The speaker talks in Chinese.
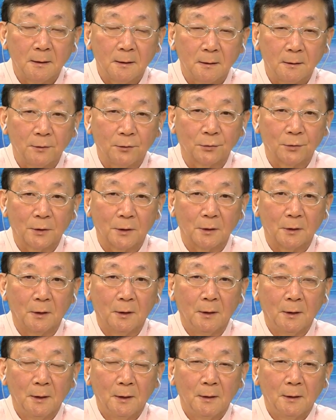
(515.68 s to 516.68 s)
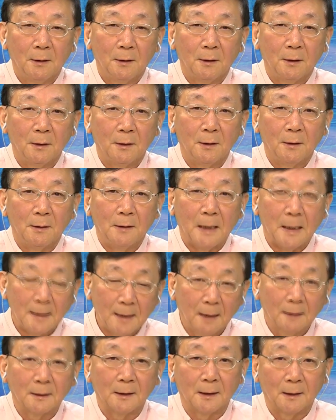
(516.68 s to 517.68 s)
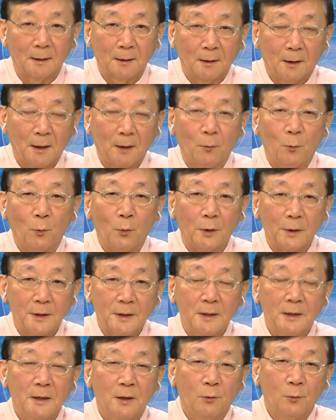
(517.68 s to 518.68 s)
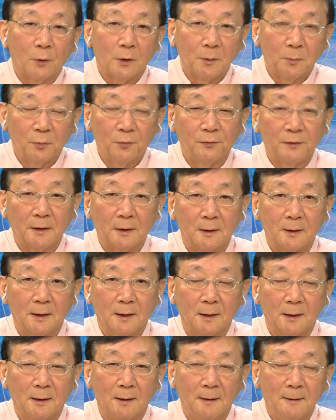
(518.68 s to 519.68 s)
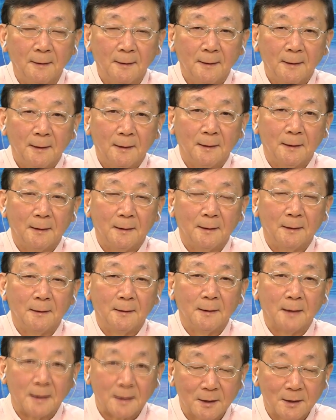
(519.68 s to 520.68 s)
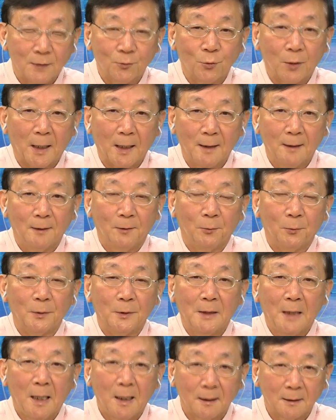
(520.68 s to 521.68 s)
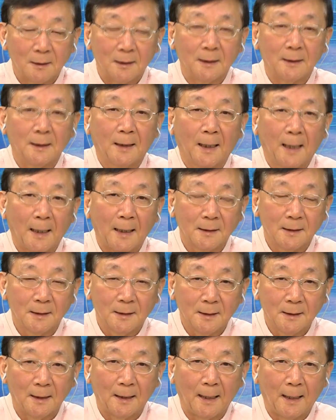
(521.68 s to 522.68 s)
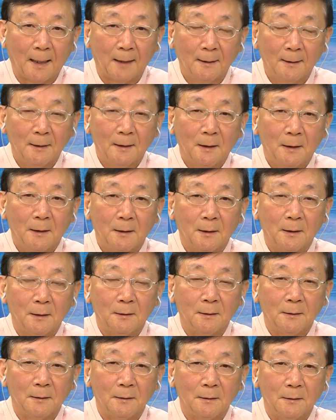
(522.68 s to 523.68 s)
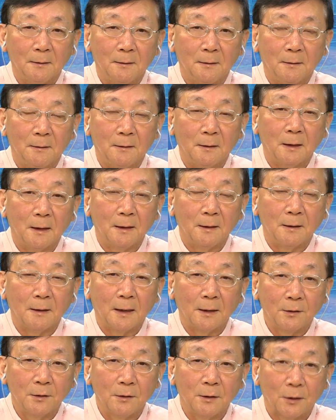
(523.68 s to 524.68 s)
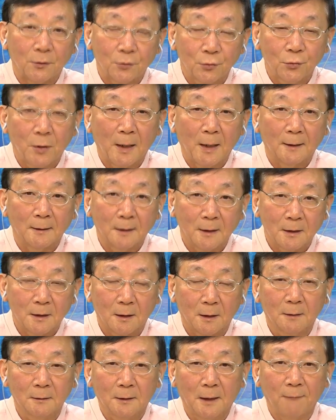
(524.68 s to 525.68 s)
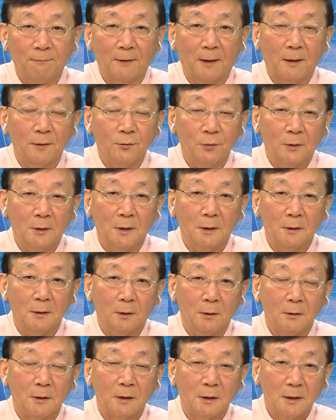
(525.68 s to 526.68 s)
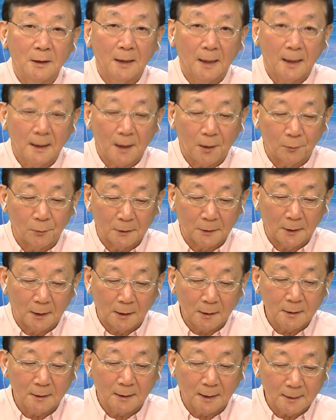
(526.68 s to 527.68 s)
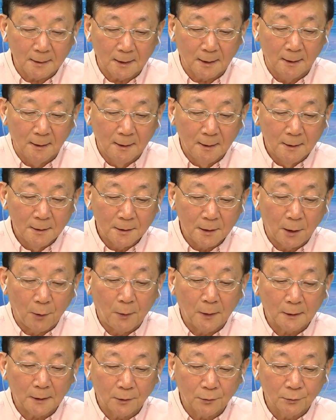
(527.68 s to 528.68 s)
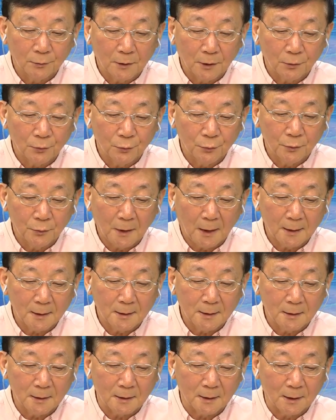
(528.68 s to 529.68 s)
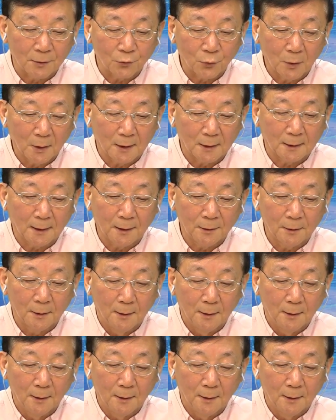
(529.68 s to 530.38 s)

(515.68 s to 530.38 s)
就是，呃，忍让你啊，我牺牲我一部分的这个呃隐私权，我让你的孩子进来，呃，也也也就算了，但是啊，他反而觉得你是应该让我的，而且他在讲话当中他说他自己也说了，他